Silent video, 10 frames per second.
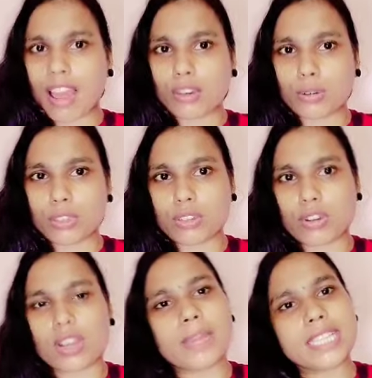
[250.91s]
ஆள்
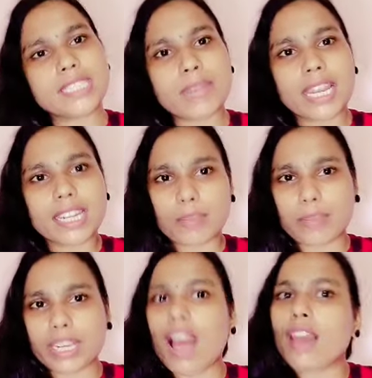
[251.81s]
கொடுத்துக்கோங்க பெல் சிம்பிளை கிளிக்
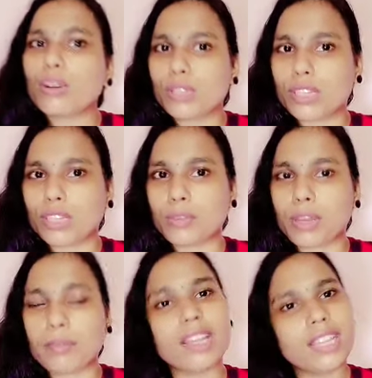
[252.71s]
பண்ணி ஆள் கொடுக்குறது
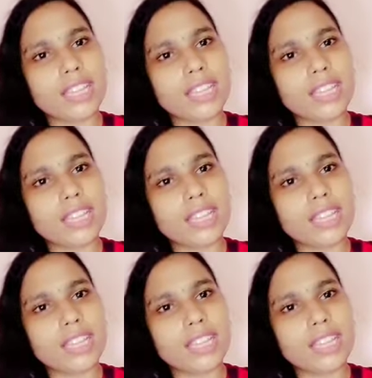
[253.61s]
மூலமாக